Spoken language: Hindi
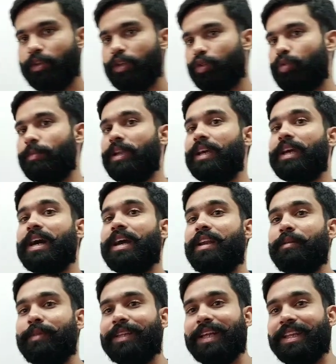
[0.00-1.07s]
तो मैंने कारण
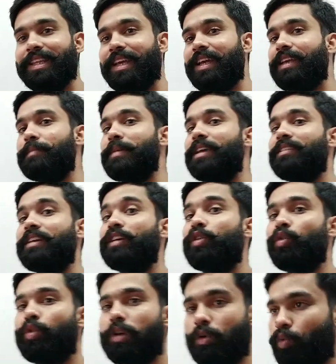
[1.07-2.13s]
बता दिया कि मैं ऐसा
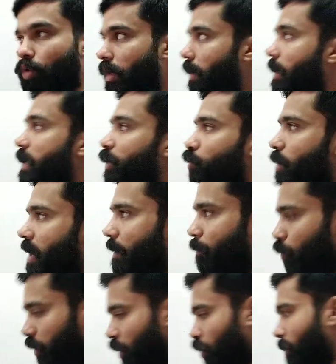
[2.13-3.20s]
क्यों करूँगा तो
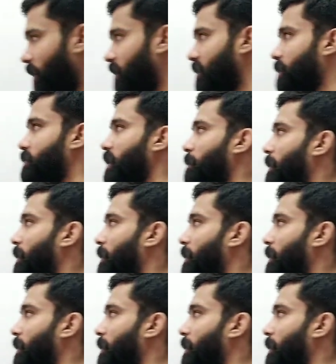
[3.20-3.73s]
आपको देखो मैं सबसे